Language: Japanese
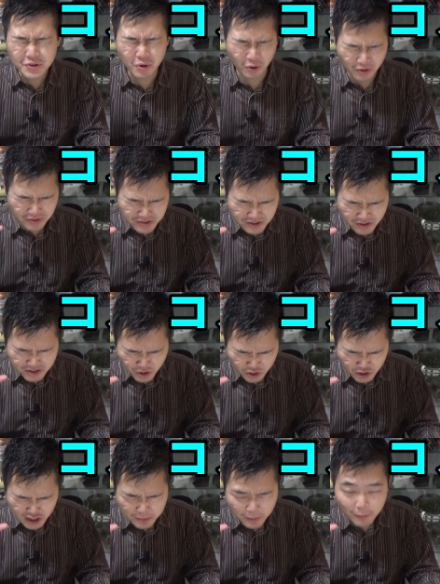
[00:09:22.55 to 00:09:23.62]
のほんの
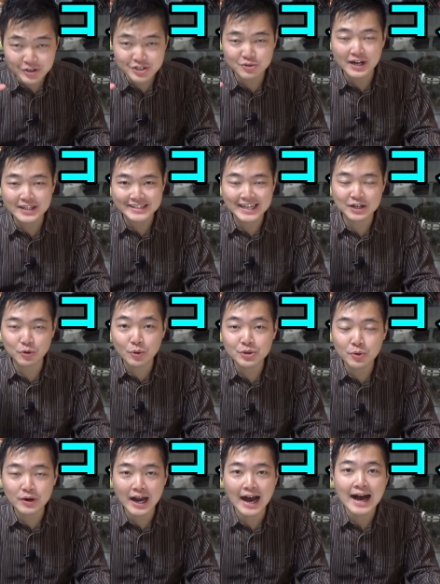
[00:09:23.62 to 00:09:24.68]
ちょっとでも面白かったら高
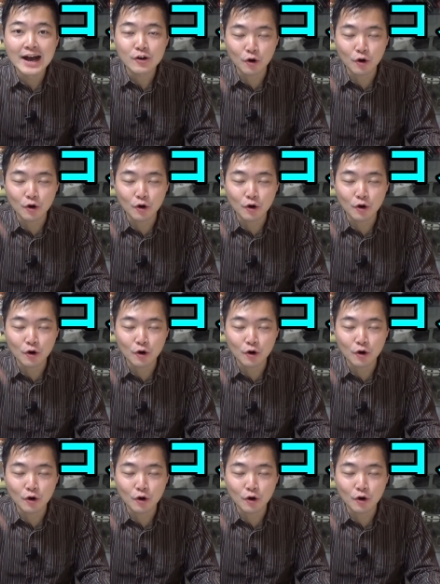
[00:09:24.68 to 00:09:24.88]
評価